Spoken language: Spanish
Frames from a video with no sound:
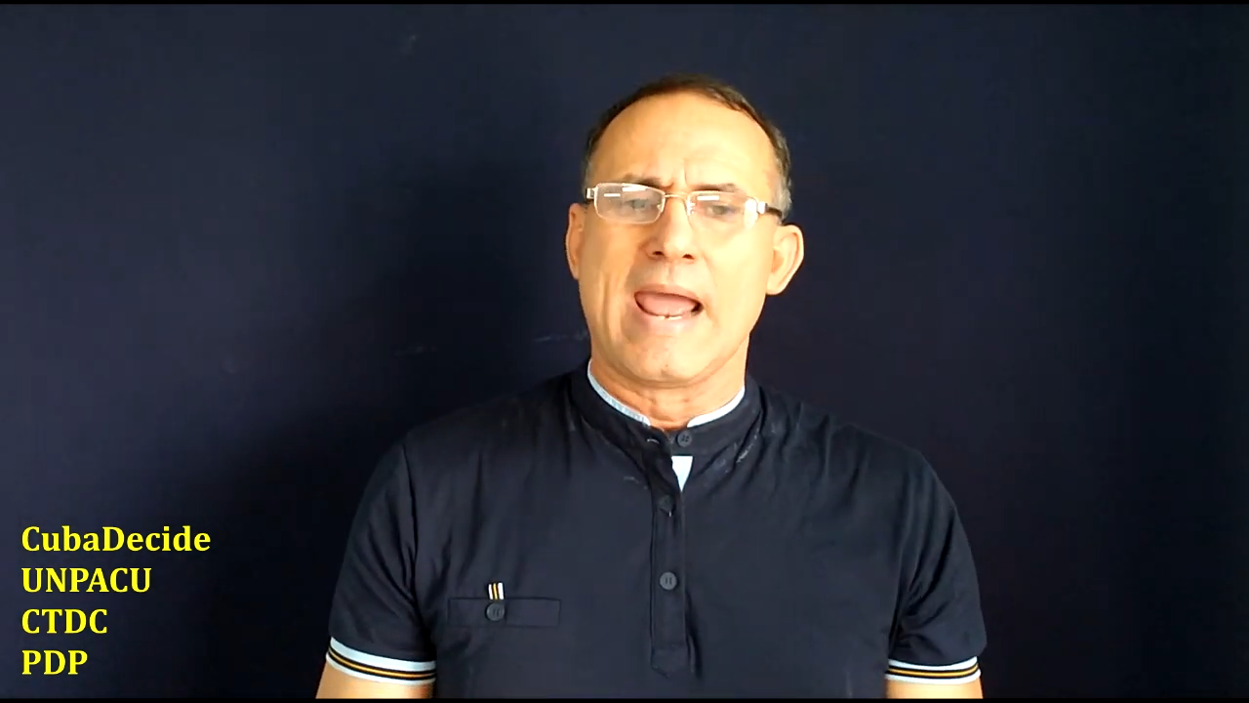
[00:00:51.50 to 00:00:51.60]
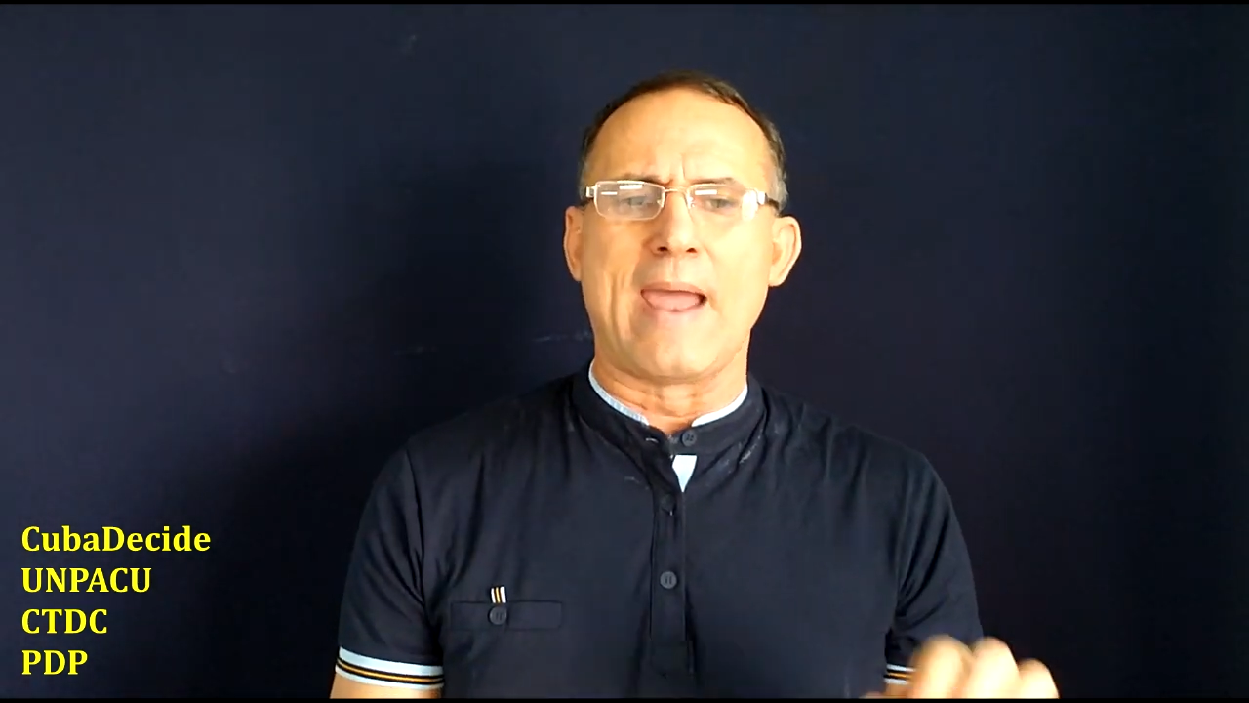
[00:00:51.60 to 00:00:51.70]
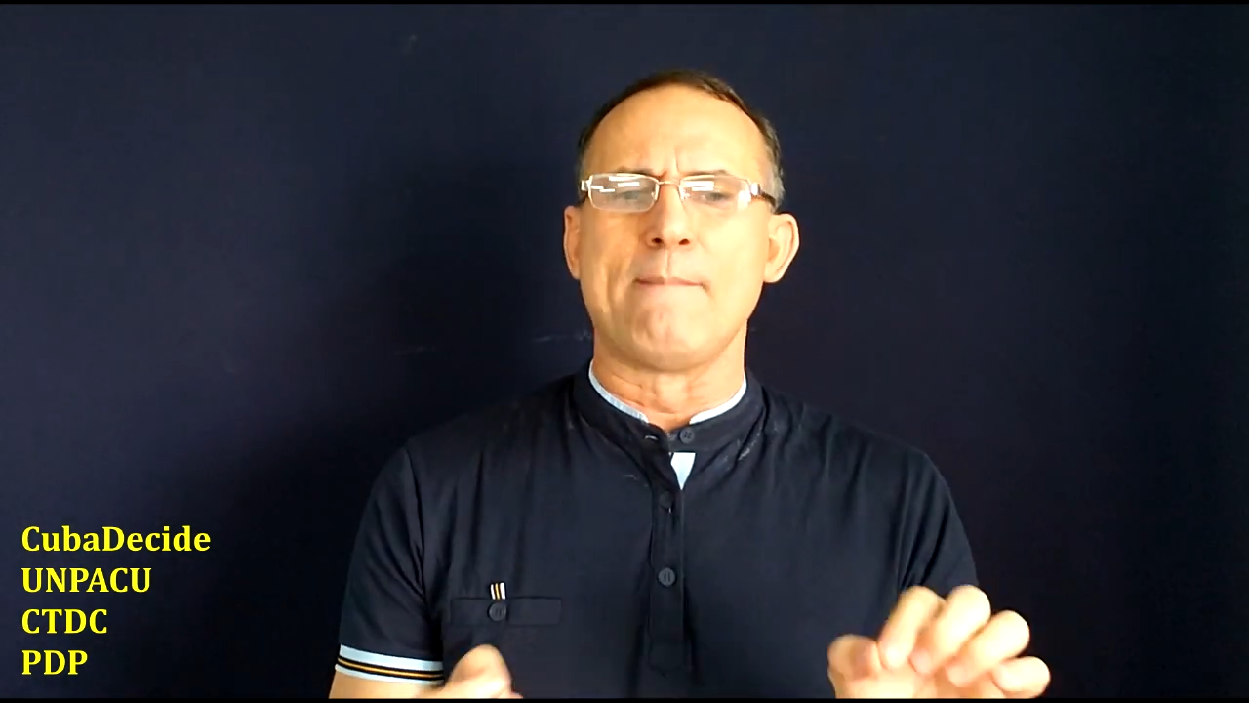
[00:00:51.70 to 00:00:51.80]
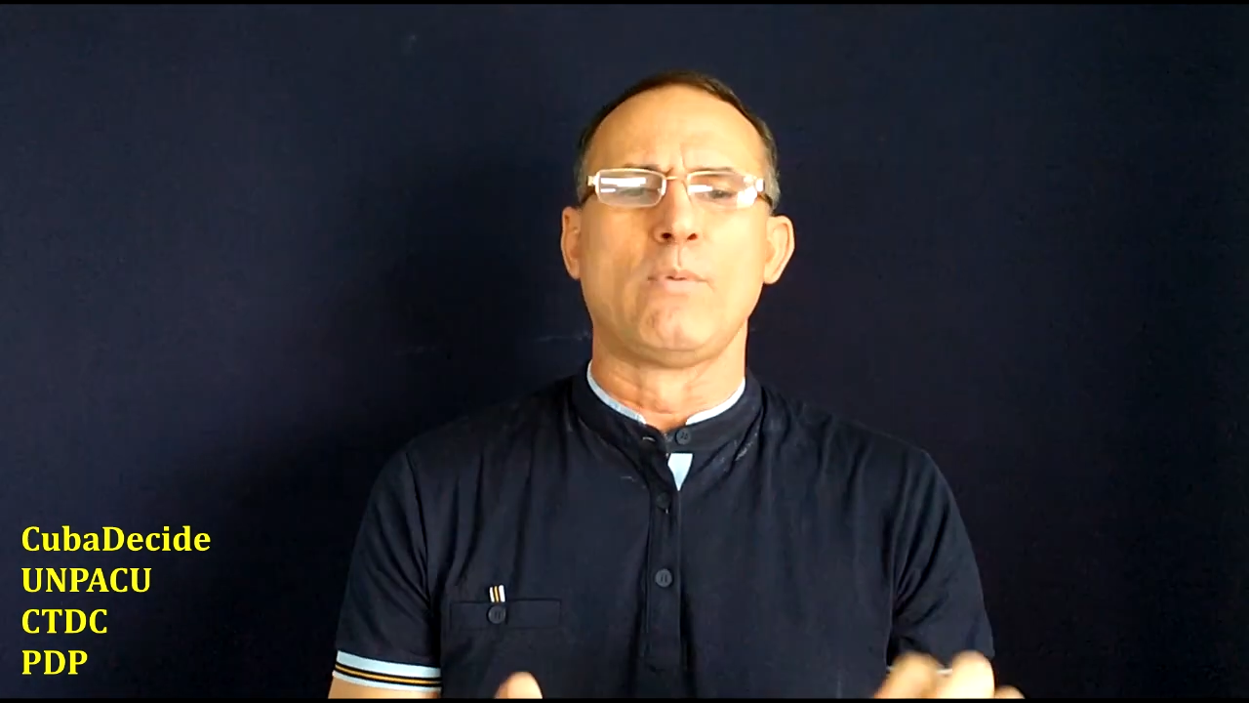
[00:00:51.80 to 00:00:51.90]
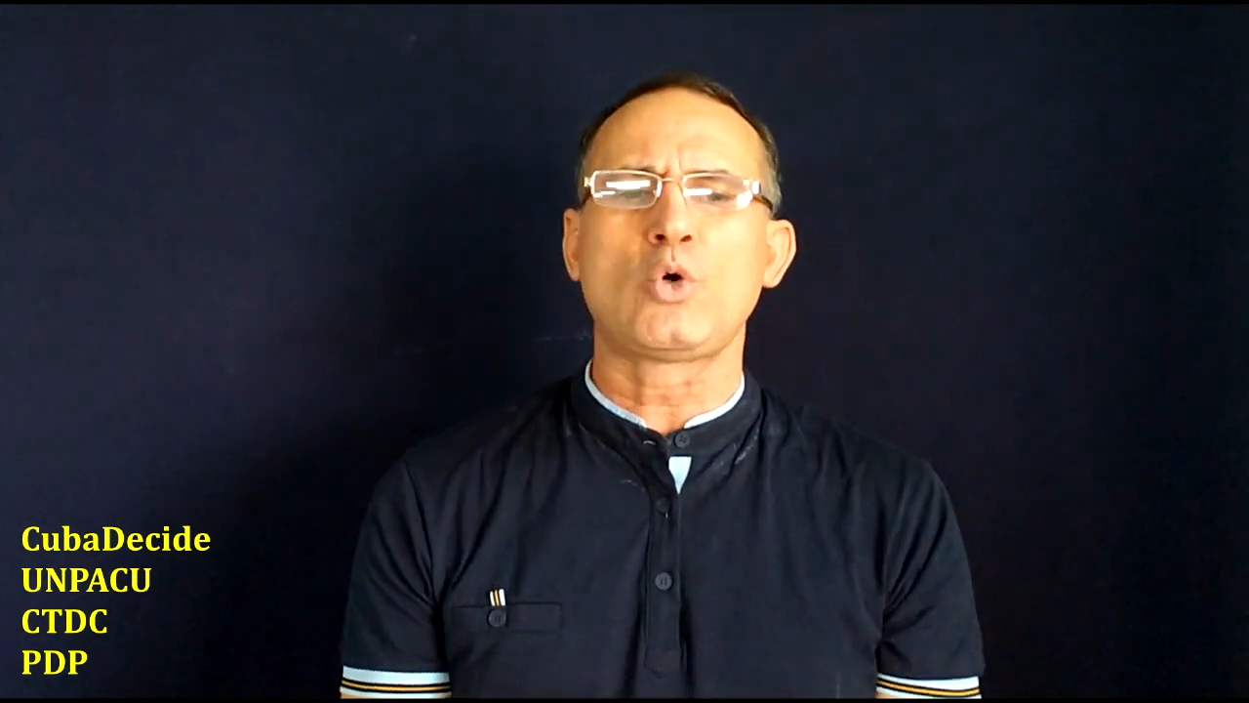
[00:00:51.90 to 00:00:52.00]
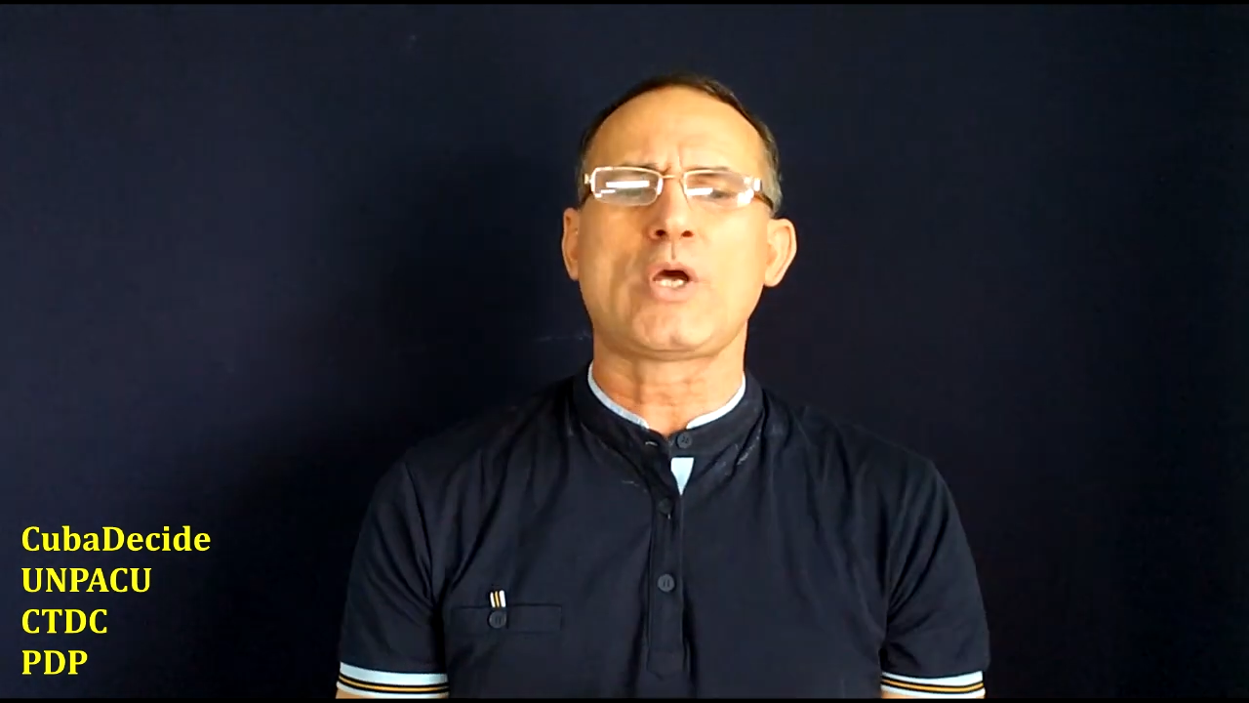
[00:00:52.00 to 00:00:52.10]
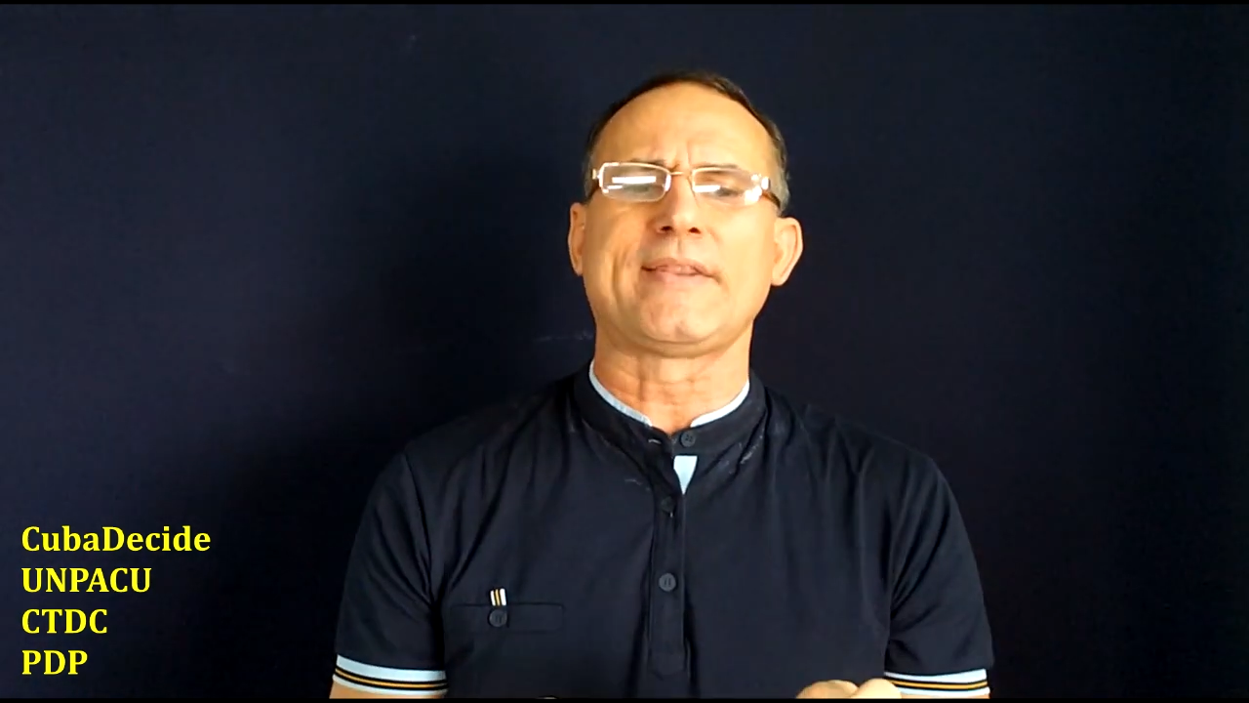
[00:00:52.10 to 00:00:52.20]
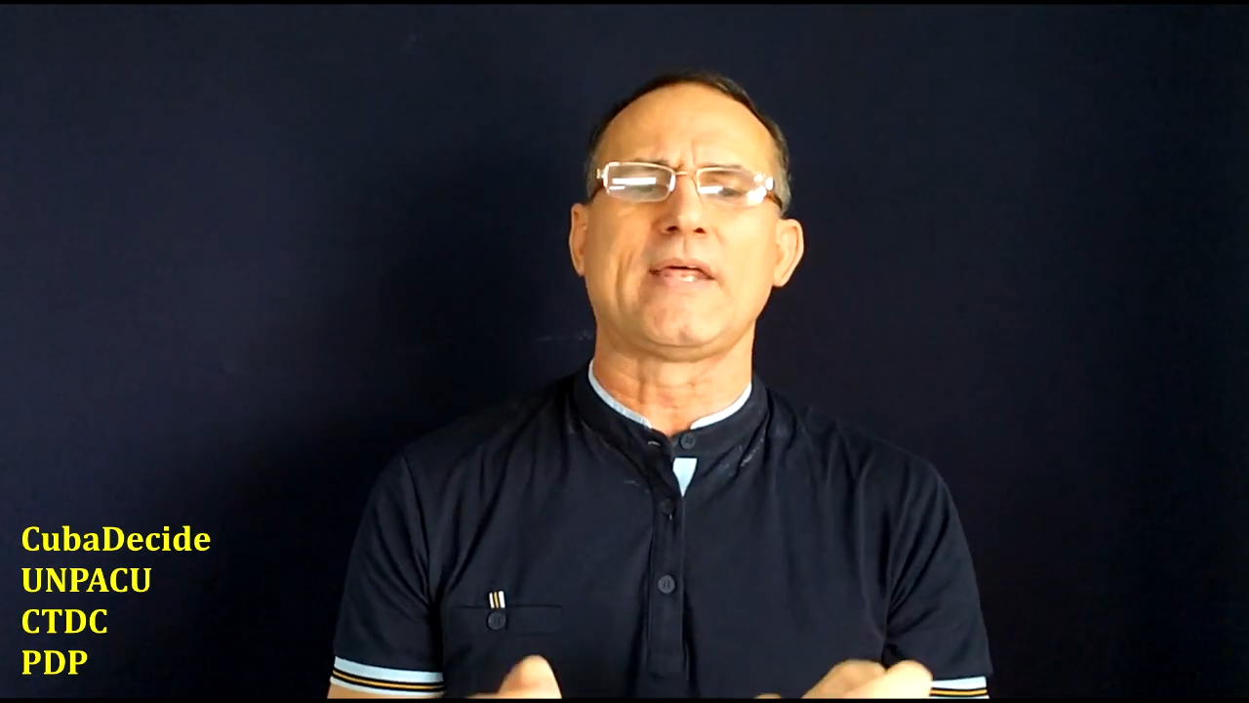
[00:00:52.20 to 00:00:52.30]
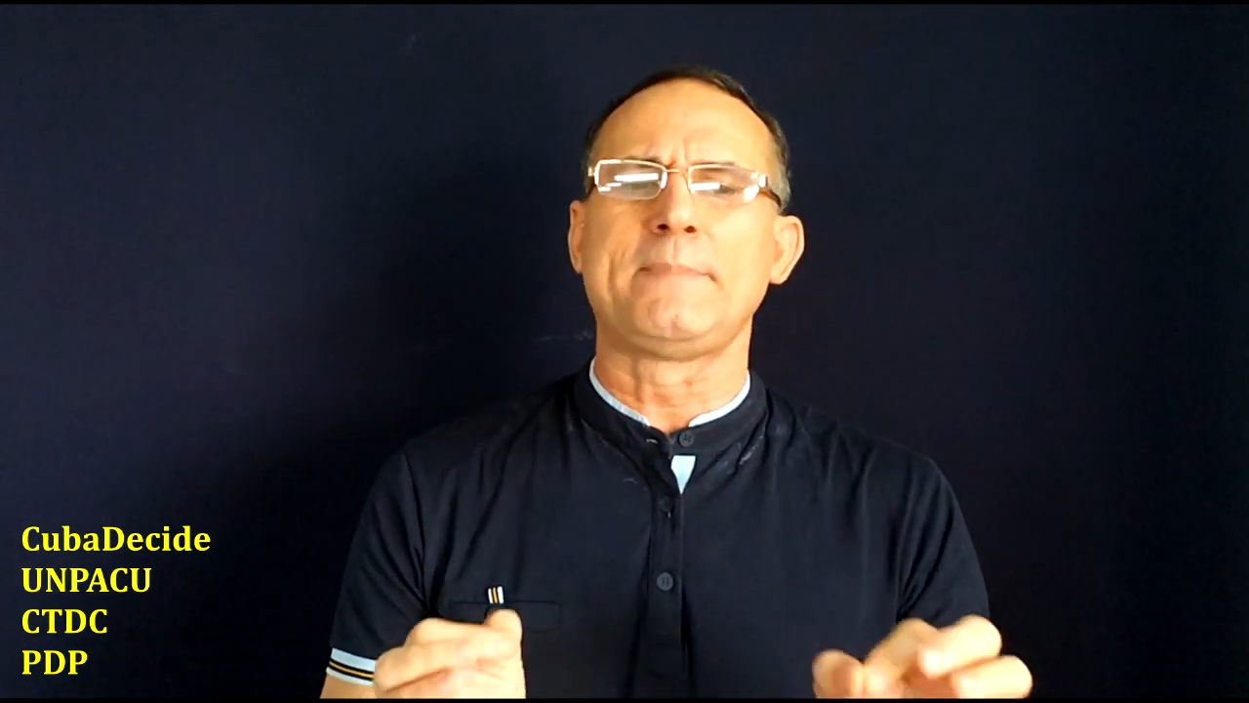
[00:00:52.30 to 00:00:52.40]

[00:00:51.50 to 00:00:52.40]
en busca de